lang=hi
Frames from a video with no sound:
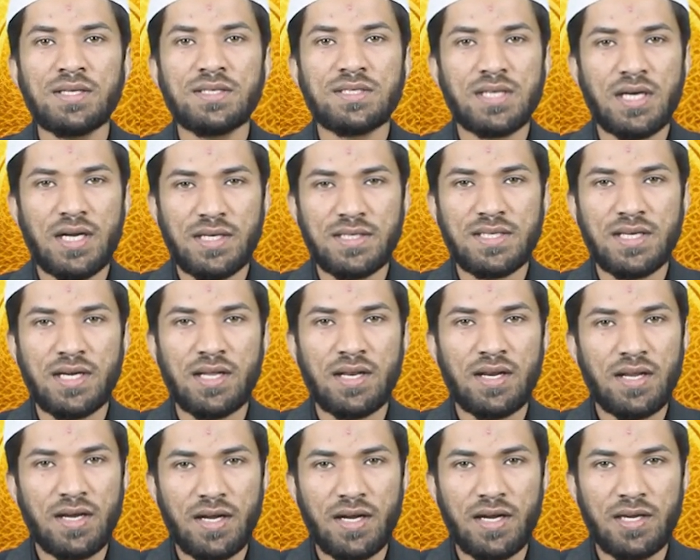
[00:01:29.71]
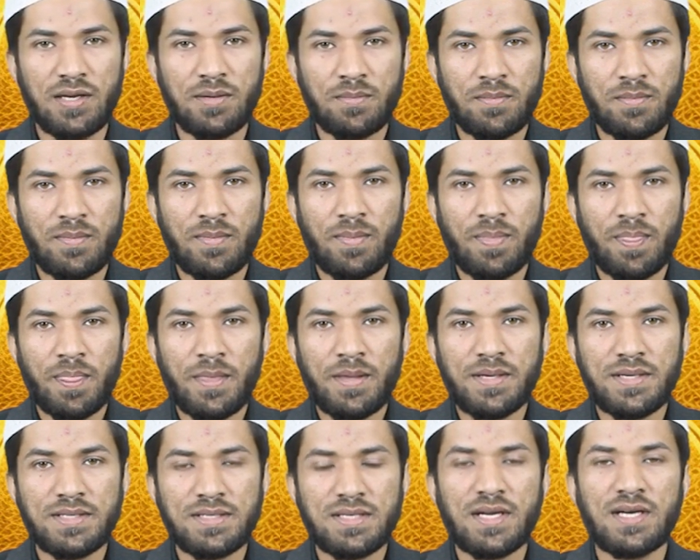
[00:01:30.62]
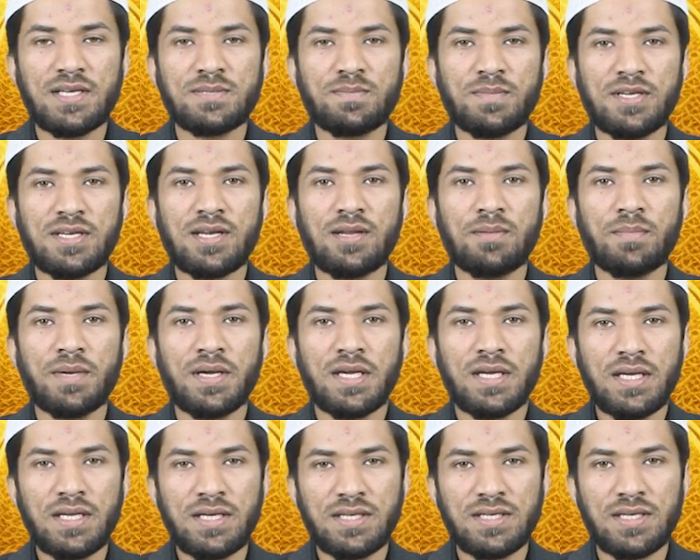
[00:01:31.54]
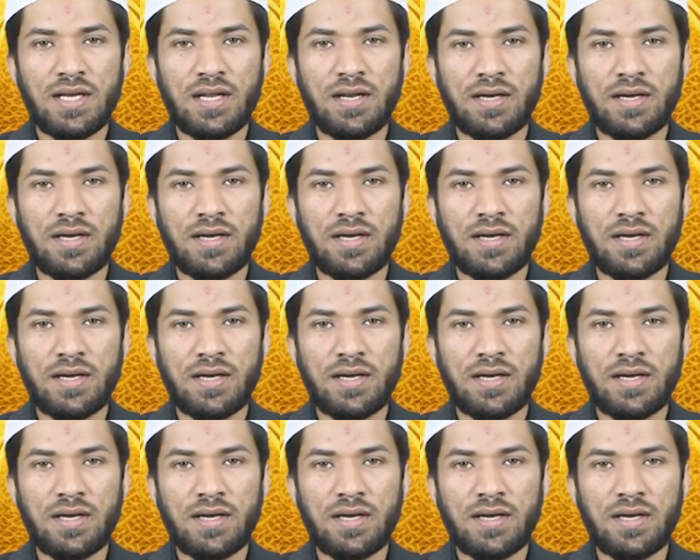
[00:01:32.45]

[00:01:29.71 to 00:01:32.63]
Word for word: चार चांद लगाएँ इस ट्रांसमिशन में इन